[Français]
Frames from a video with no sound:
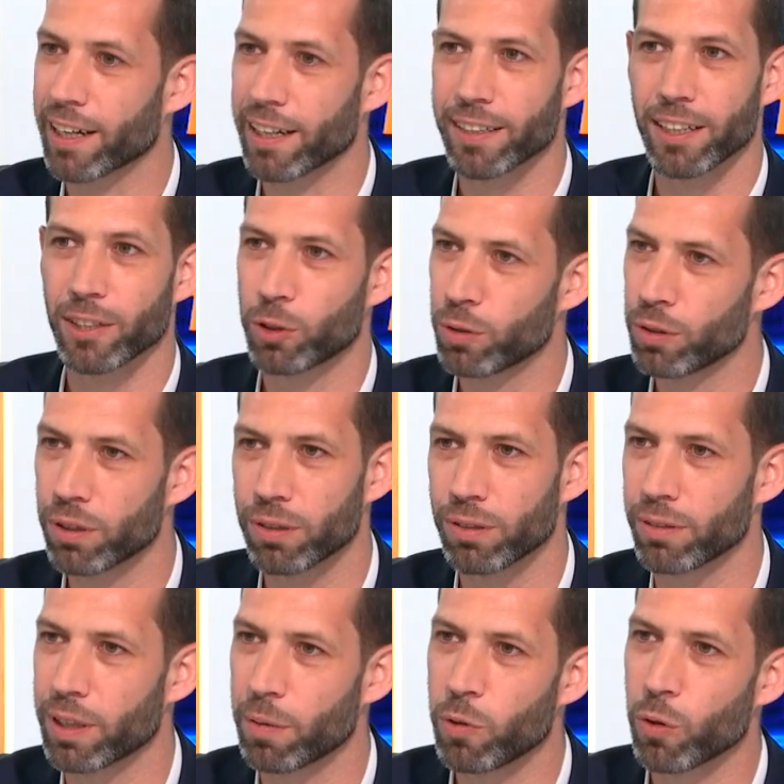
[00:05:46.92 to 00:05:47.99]
à quelqu'un juste
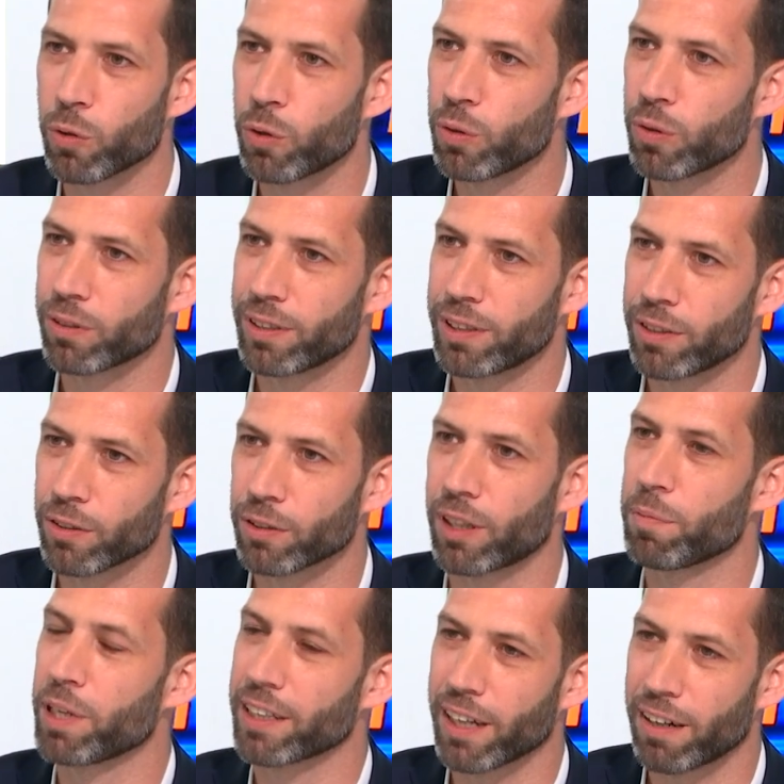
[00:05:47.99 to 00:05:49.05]
une tape dans le dos en lui disant
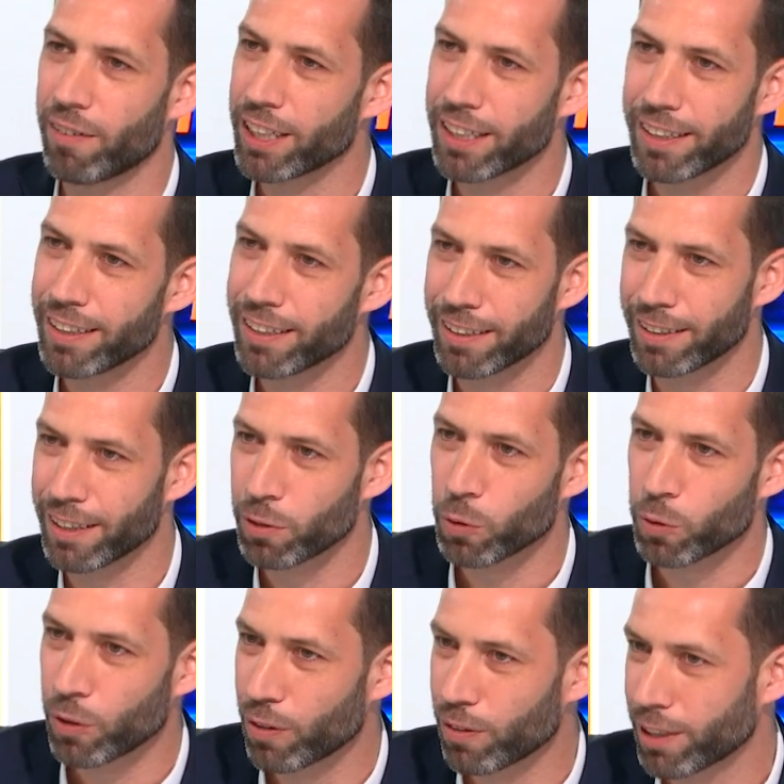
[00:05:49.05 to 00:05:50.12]
t'as bien travaillé et t'es
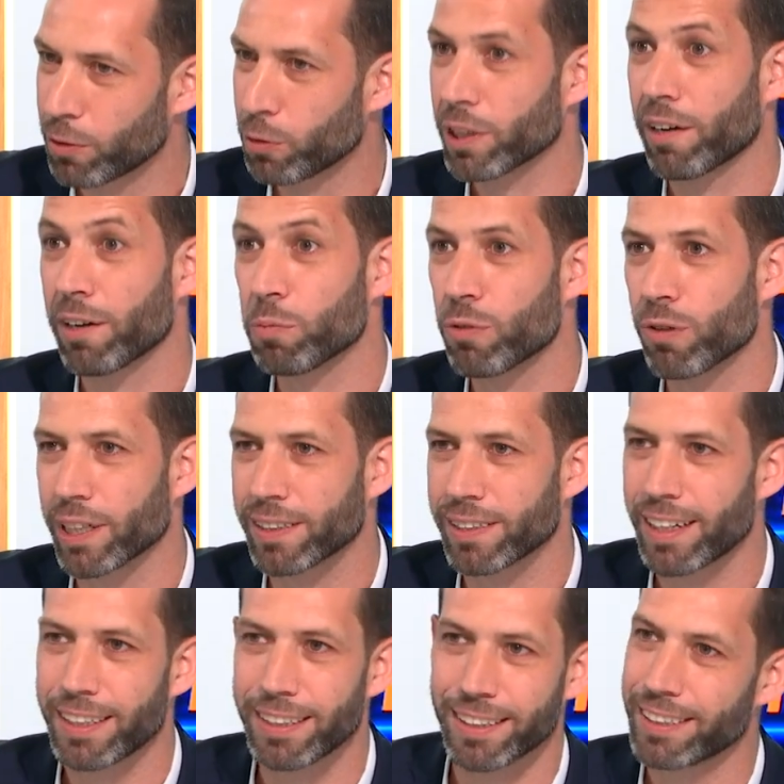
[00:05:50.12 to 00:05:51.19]
content et tu travailles pour
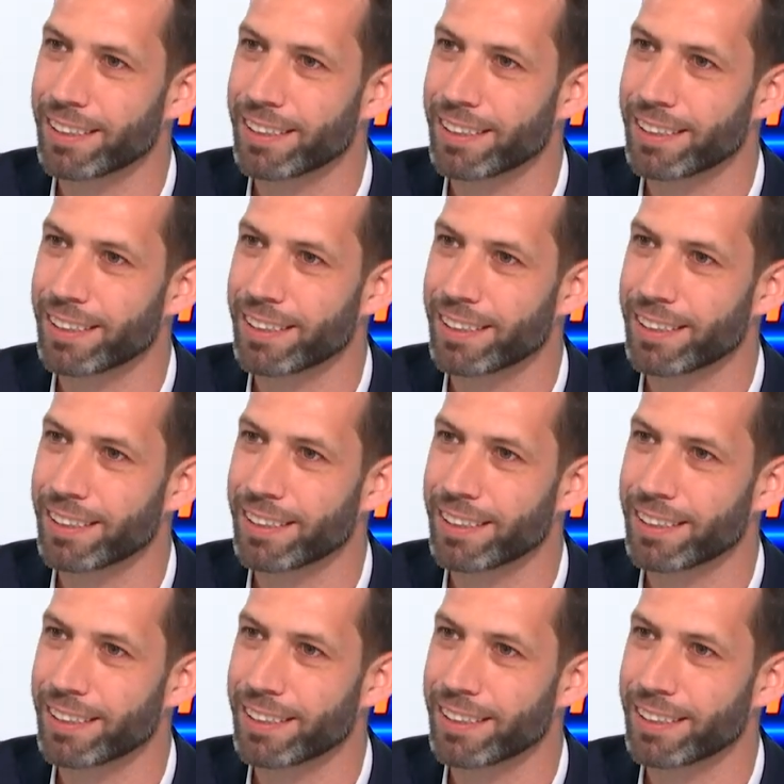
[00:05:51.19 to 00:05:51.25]
Exalt